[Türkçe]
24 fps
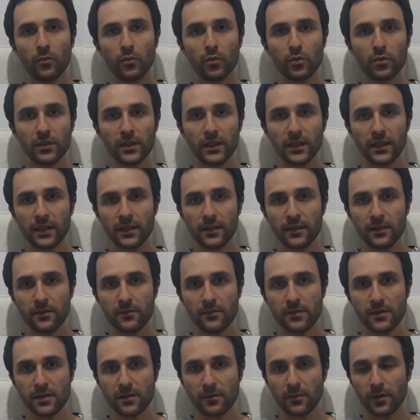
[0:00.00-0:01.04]
Bunlara
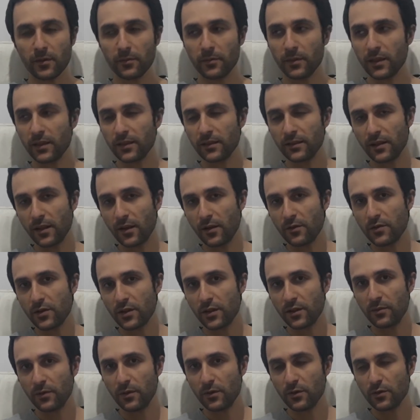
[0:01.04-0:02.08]
gittiğimiz zaman bakın daha
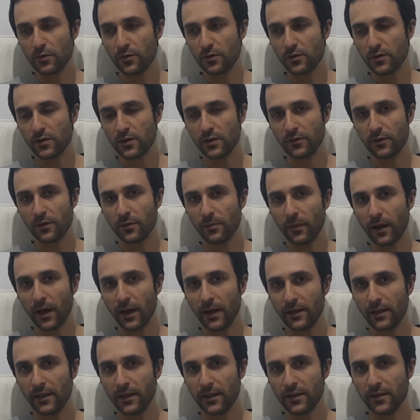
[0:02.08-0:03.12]
önceki biliyorsunuz sıfır
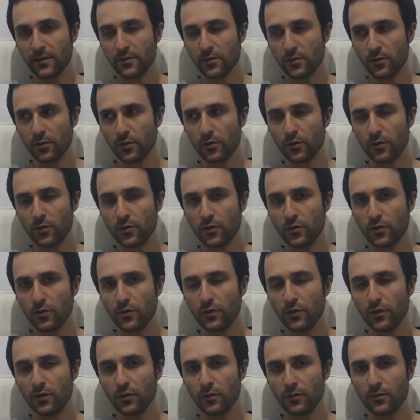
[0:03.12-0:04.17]
bayilere geziyorduk. Üçüncü
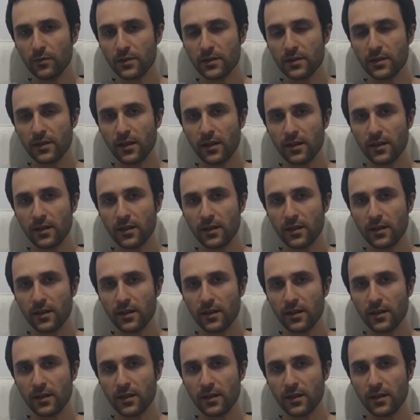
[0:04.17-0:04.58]
video olması